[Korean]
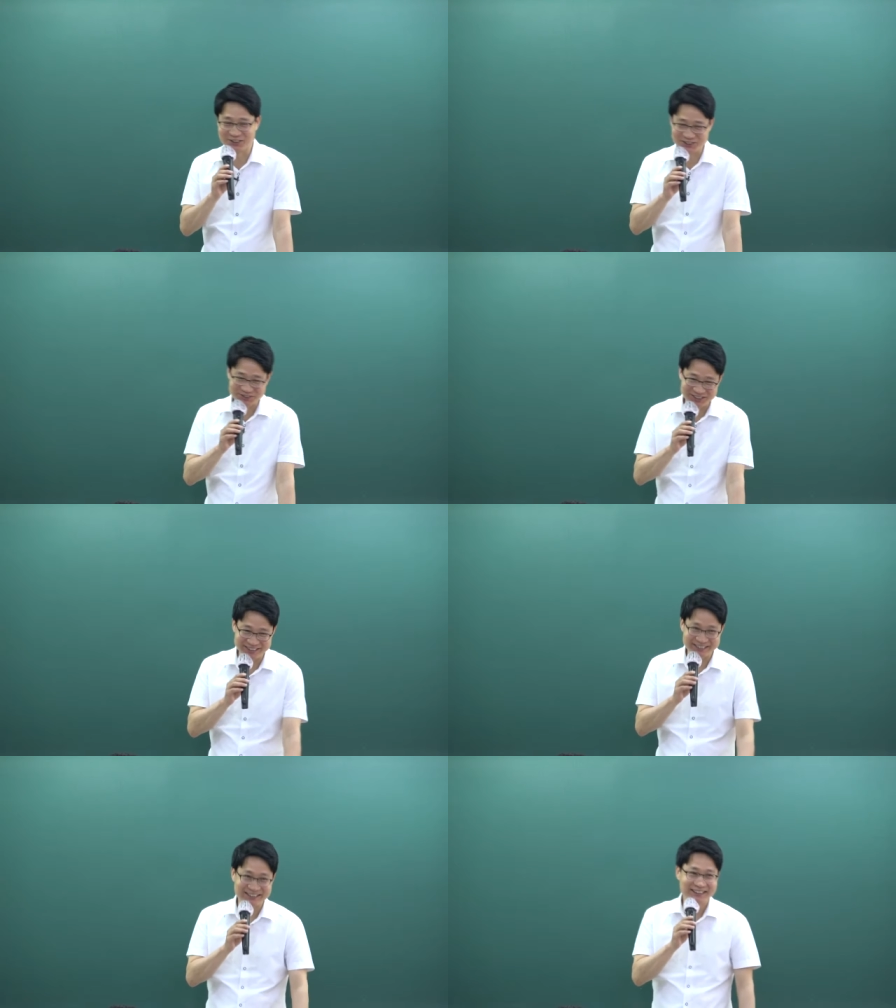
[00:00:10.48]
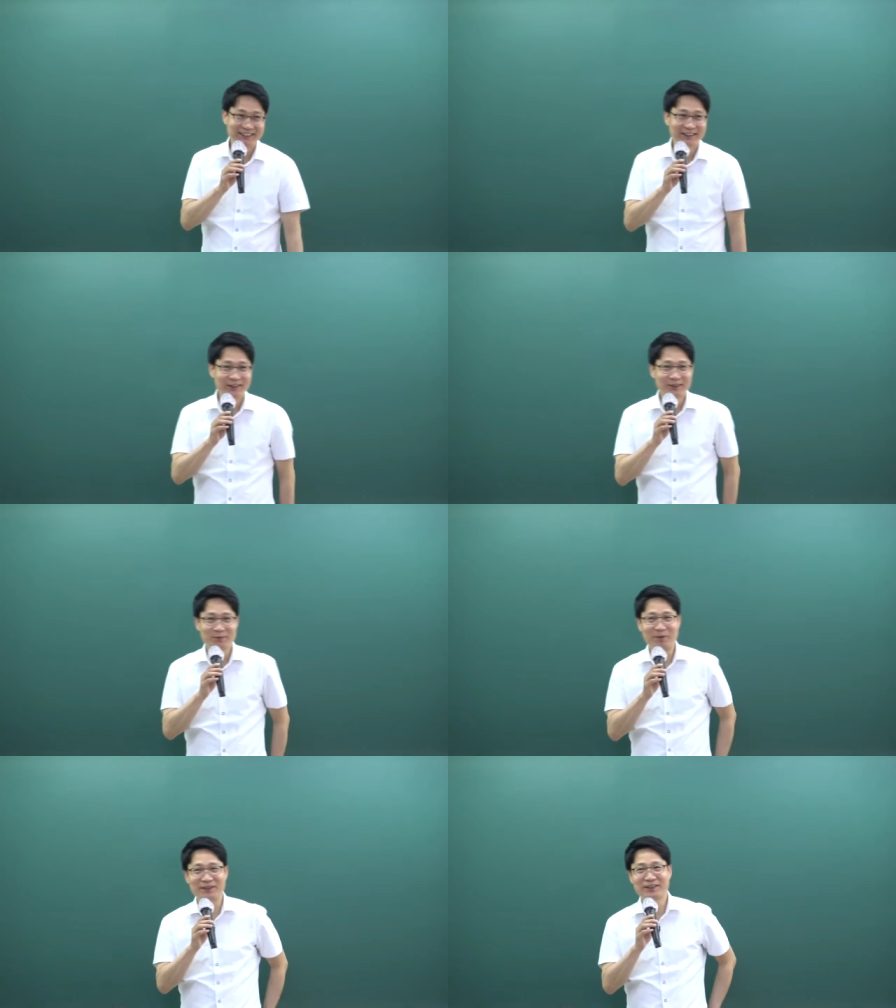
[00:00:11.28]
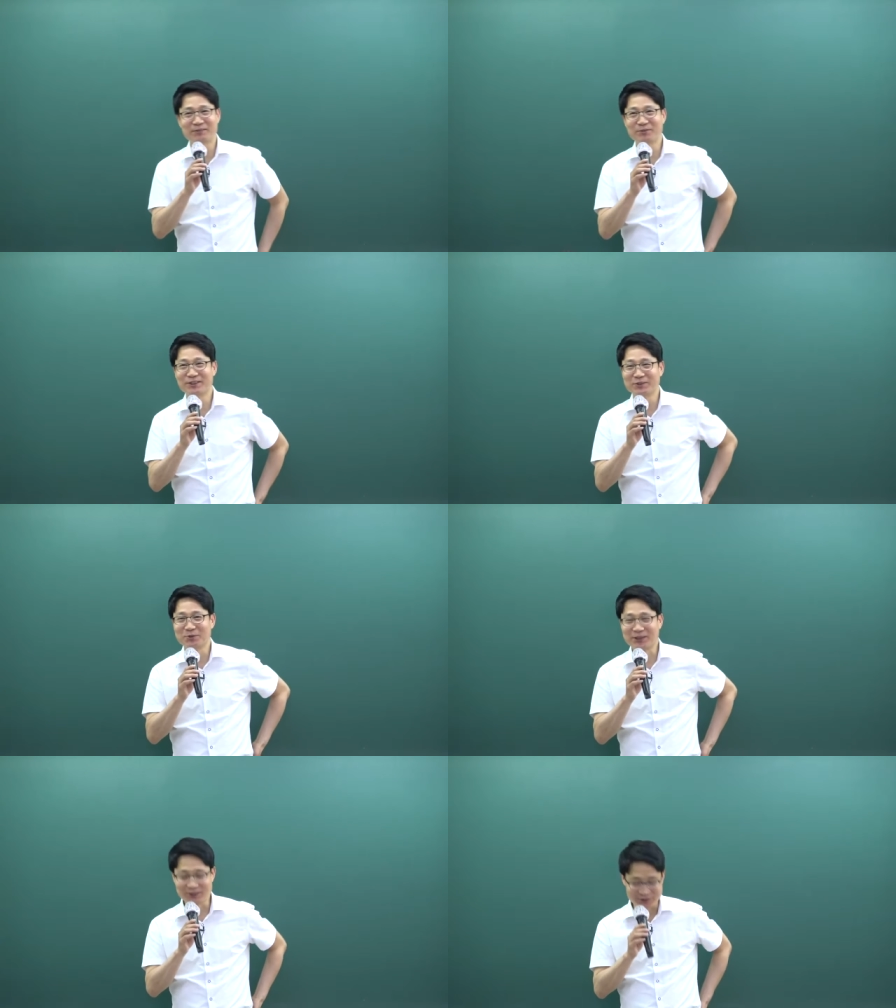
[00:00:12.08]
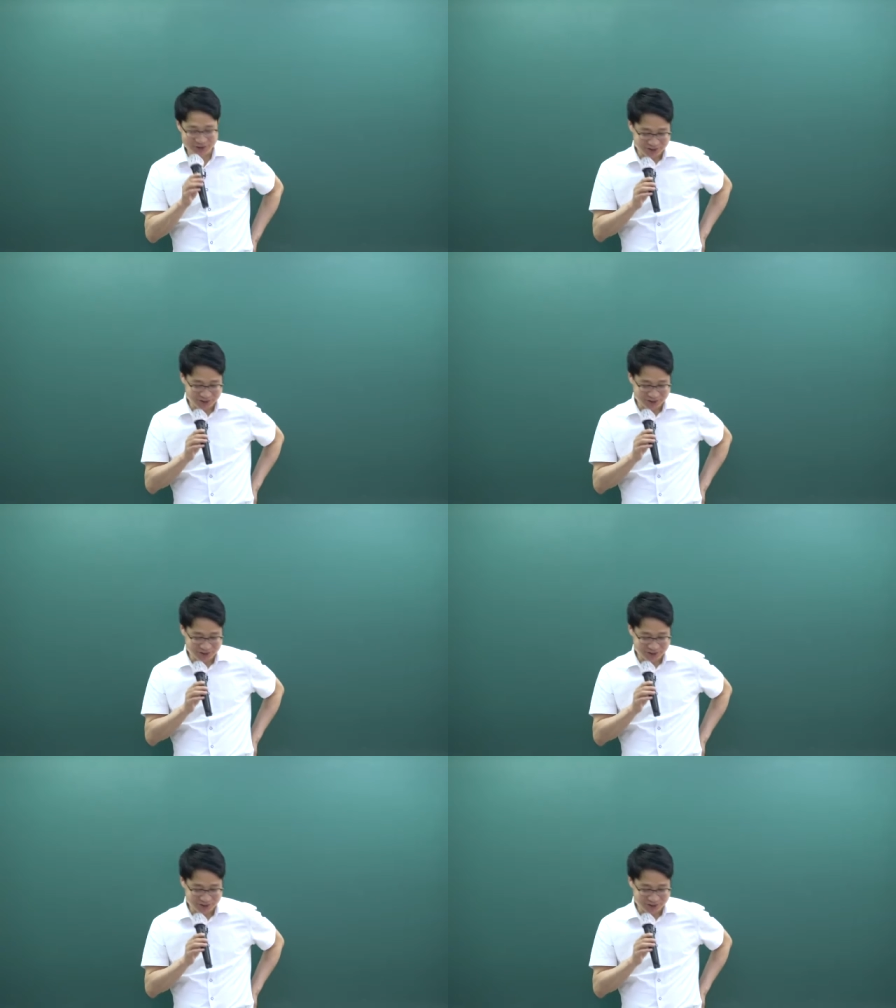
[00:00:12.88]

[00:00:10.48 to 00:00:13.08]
좋습니다. 빠지신 분들이 좀 계셔서